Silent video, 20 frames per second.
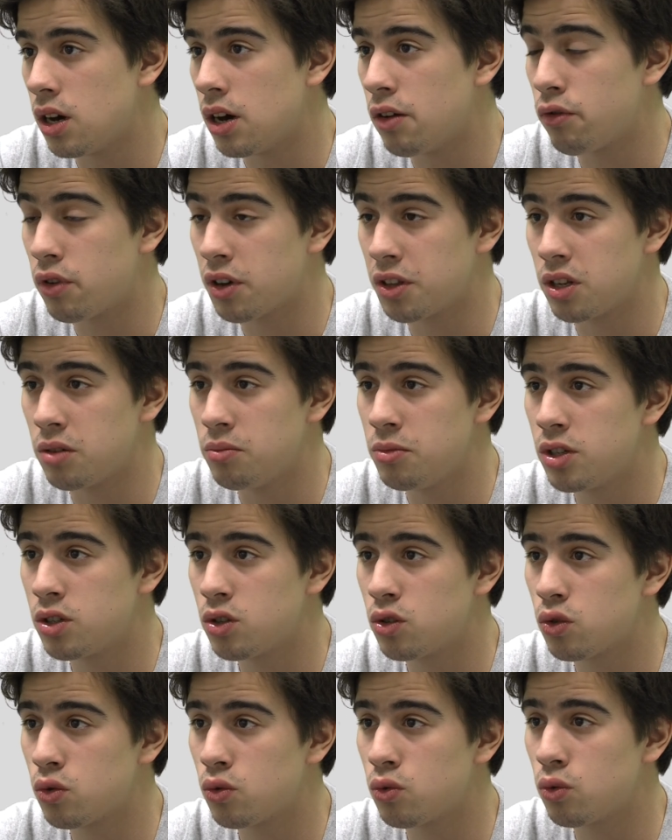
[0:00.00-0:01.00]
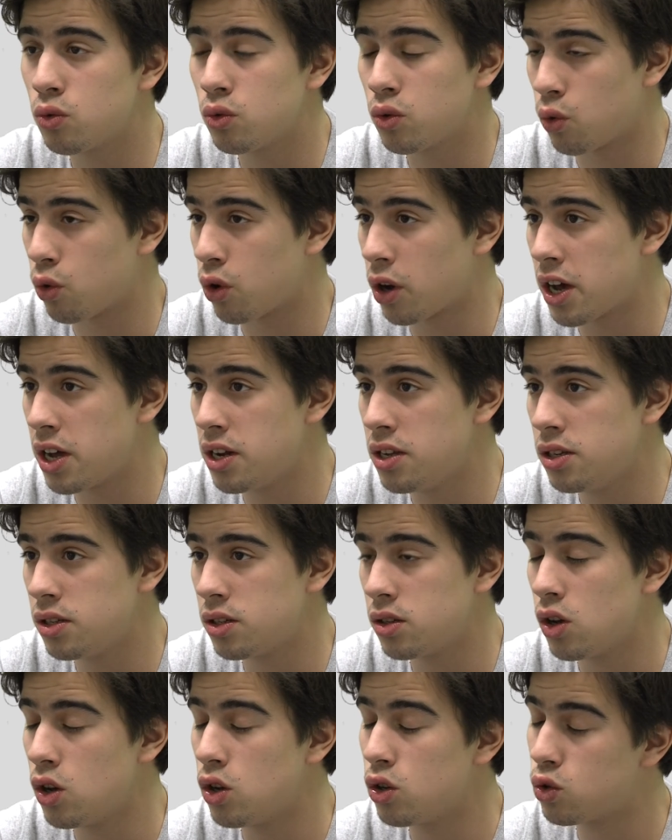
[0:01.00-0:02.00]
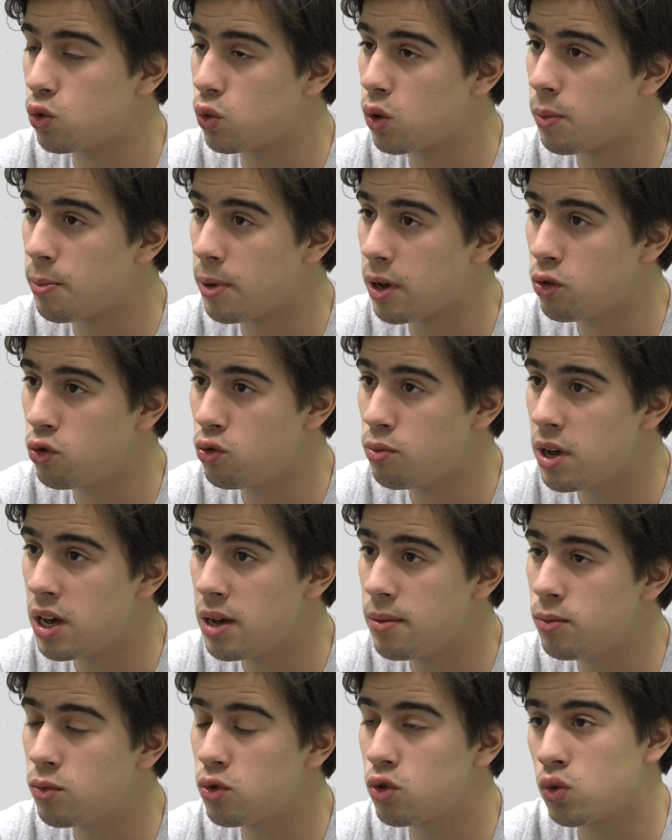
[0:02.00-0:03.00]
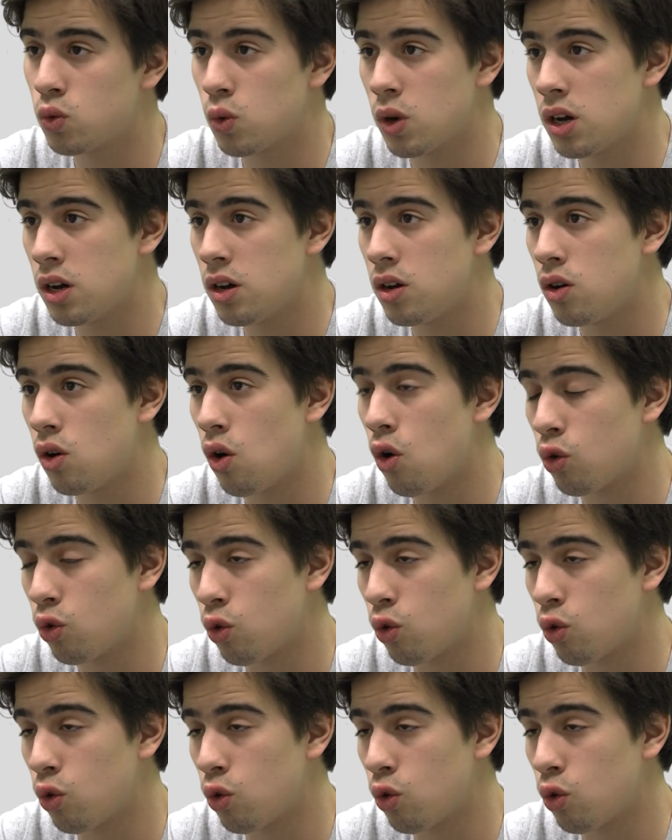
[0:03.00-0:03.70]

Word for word: avoir des missions qu'on réalise soit par nous-mêmes, soit en